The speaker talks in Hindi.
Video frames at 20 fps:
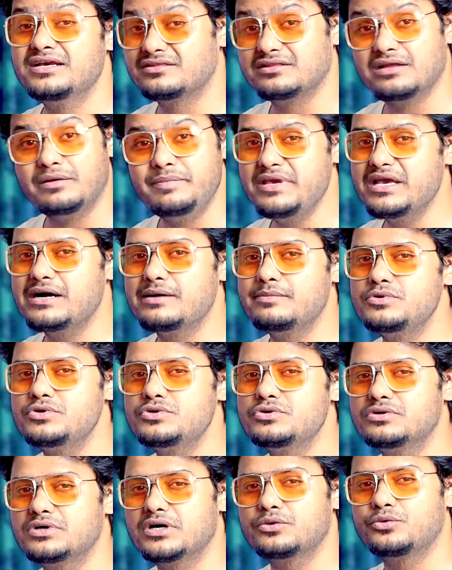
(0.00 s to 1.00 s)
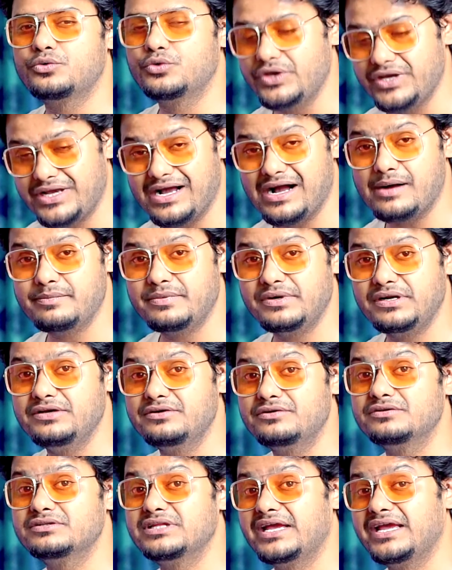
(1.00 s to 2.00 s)
तभी आप लोगों का कोई काम नहीं
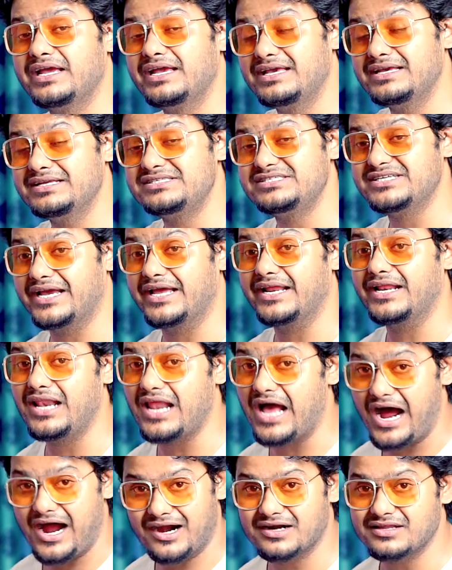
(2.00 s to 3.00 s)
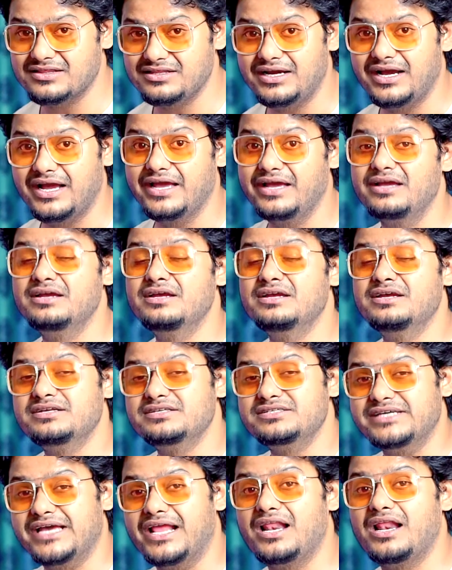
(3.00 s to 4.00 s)
होता है कि चैनल आर्ट दिखाए
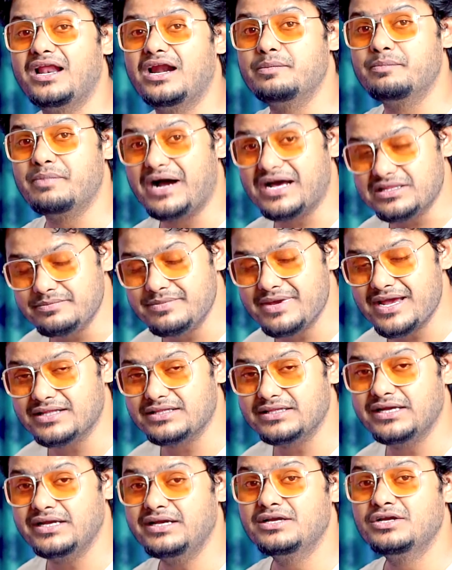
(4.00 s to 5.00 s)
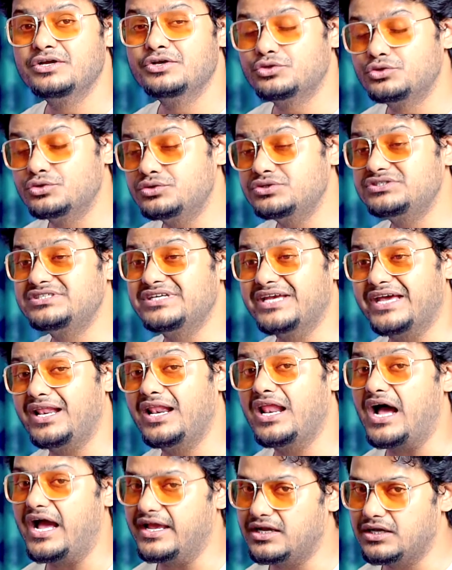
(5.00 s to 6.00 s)
चैनल आर्ट बाद में आता है तो चैनल
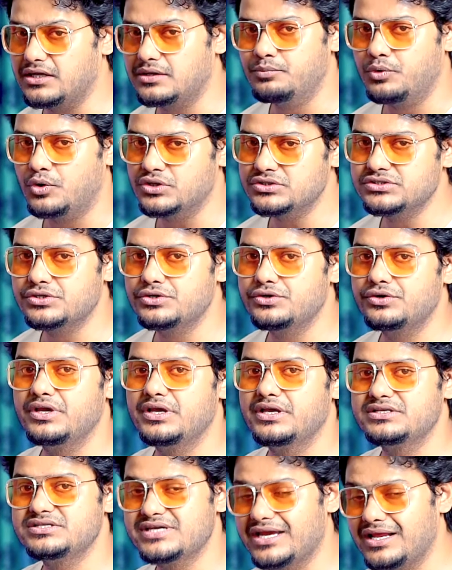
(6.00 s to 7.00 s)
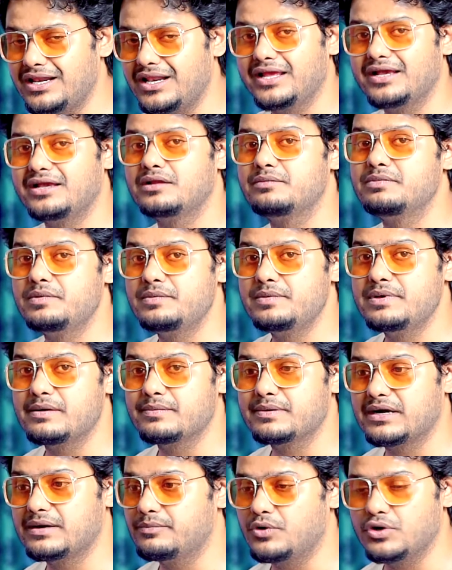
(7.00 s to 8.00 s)
आइकन बहुत ज़रूरी है चैनल आइकन में भी
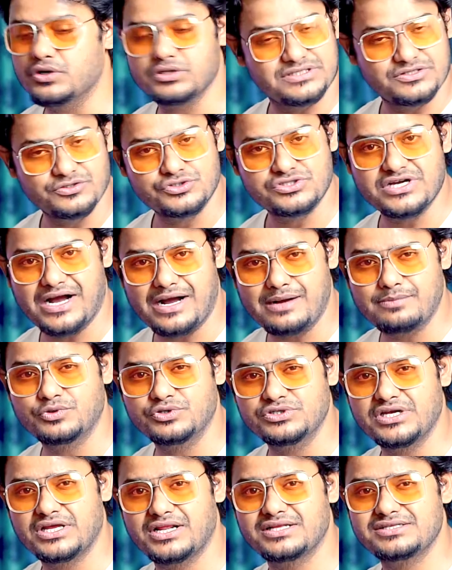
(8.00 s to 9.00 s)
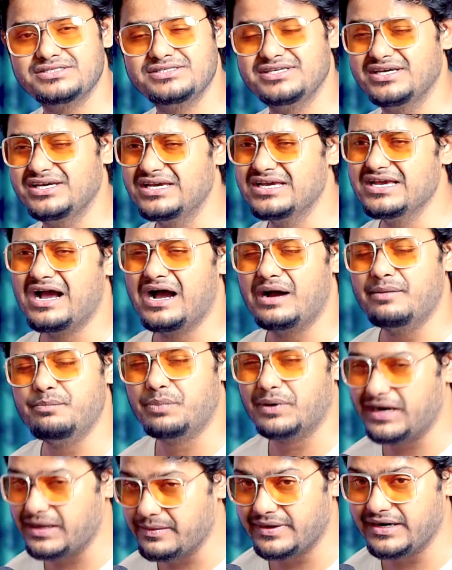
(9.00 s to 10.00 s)
आपका बहुत कुछ काम हो जाना चाहिए अब
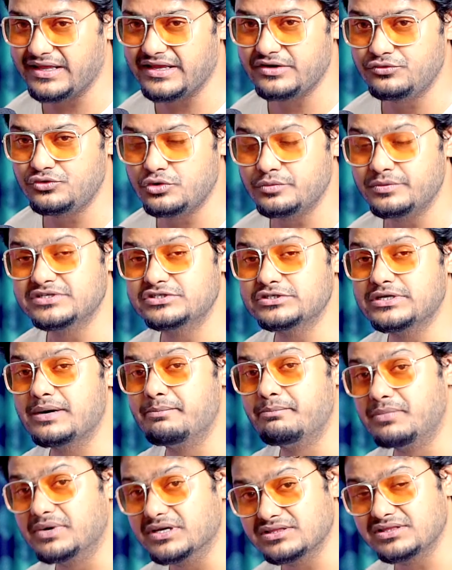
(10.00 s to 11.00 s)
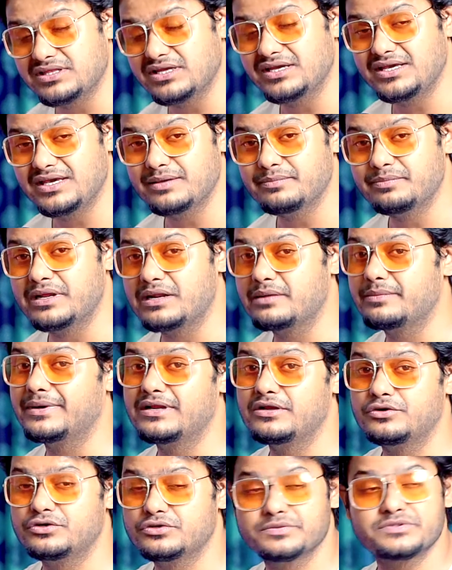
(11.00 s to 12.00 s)
बड़े बड़े यूट्यूबर्स का मत देखिए बड़े
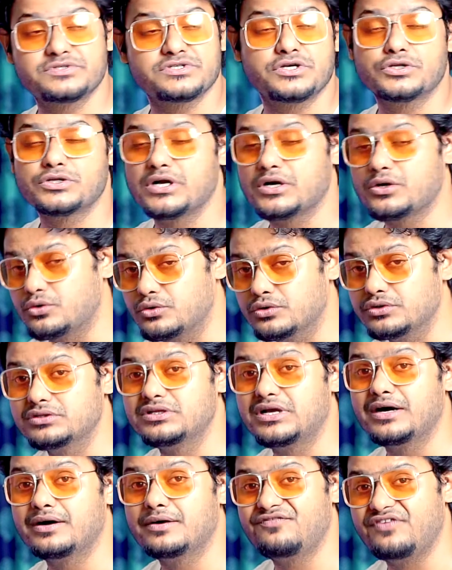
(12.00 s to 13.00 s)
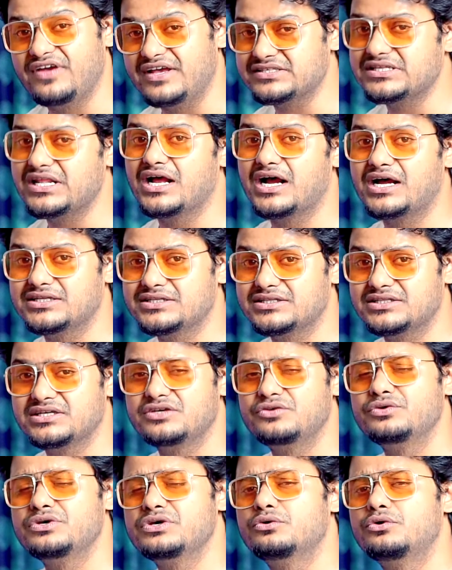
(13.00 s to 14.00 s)
बड़े यूट्यूबर्स का खुद का फेस लगा देते हैं
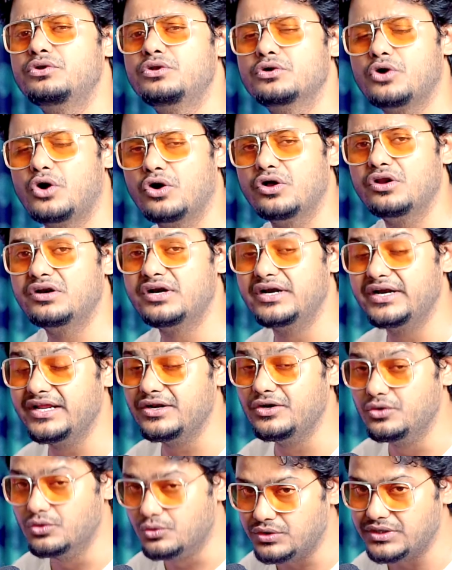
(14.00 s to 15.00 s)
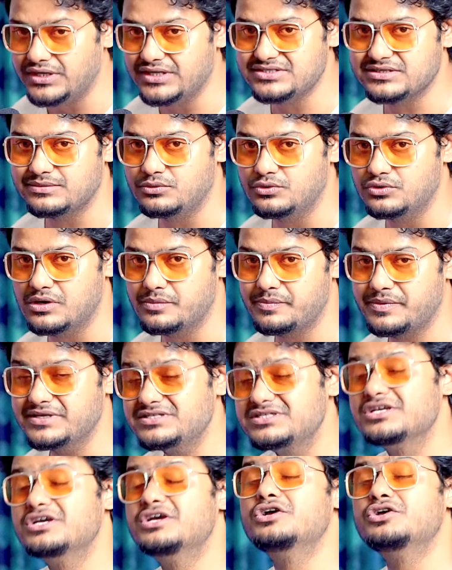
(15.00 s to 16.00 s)
क्योंकि वो लोग ऑलरेडी नोन है सब लोगों के
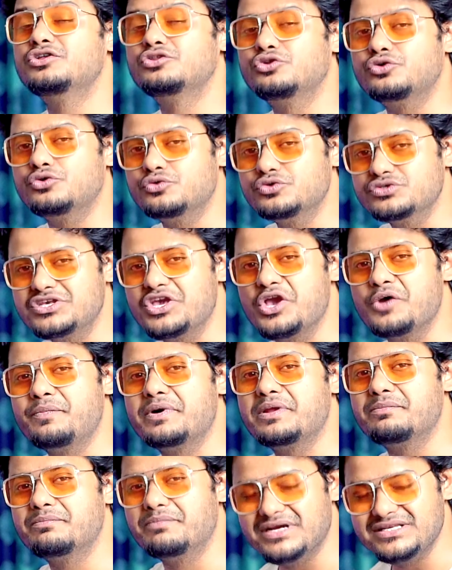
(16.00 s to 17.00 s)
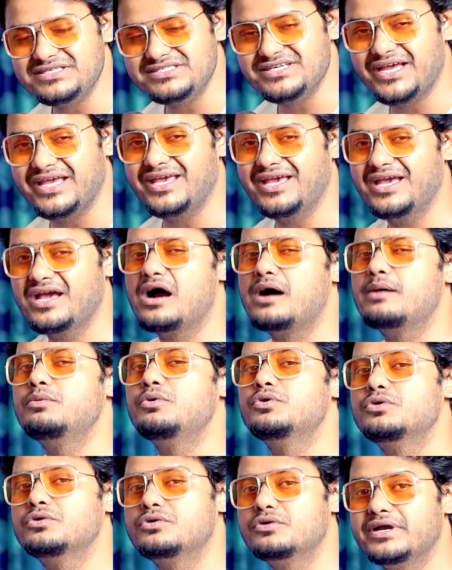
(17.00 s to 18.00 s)
पास तो उसके ऊपर मत जाइए आप
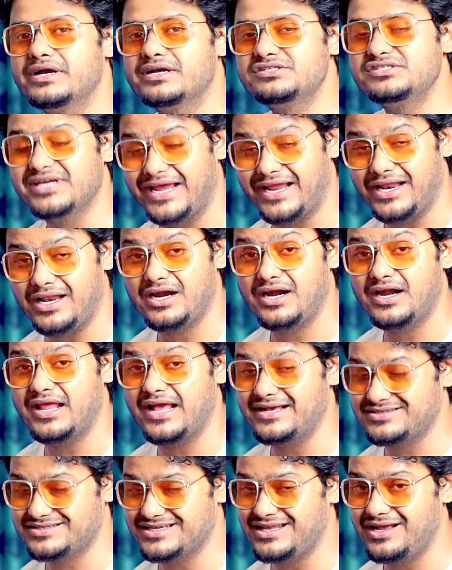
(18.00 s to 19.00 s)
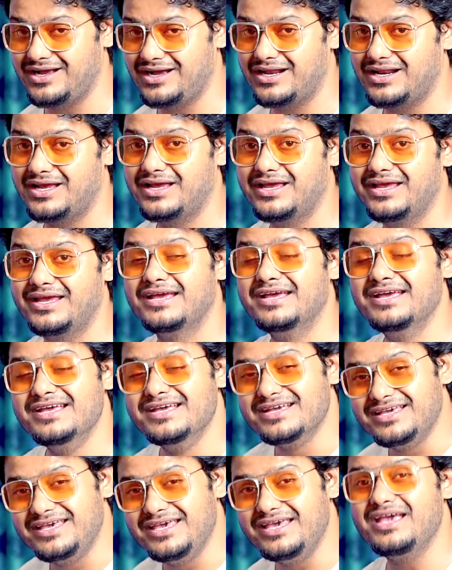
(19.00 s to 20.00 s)
लोगों को एक चैनल आर्ट ऐसा लगाना है
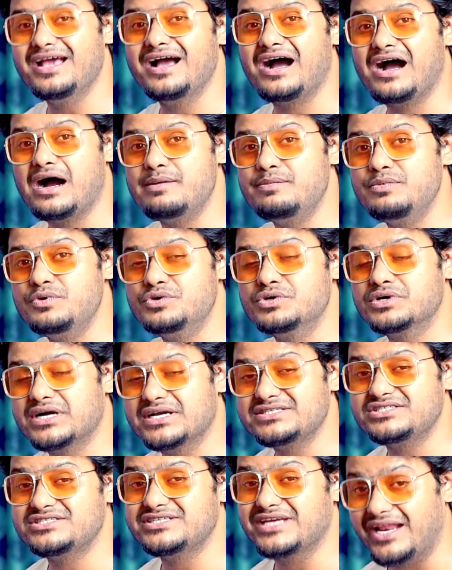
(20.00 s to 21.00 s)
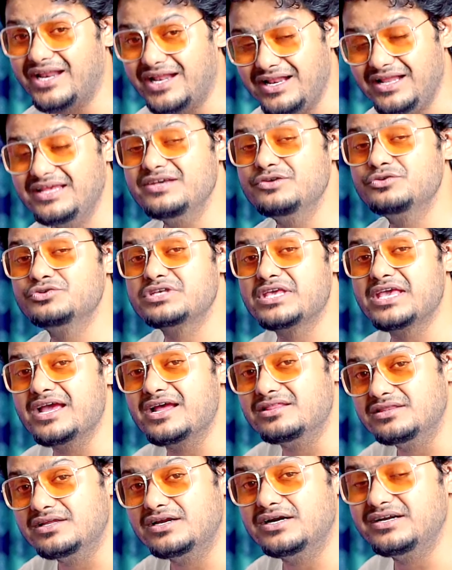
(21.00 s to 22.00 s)
कि आप लोगों का चैनल ही उसके
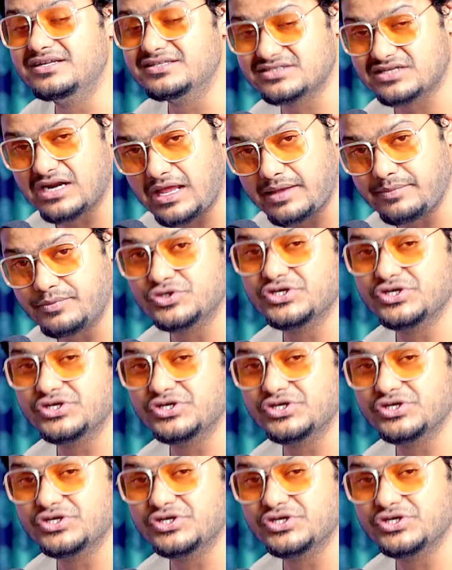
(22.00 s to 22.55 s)
अंदर डिस्क्राइब हो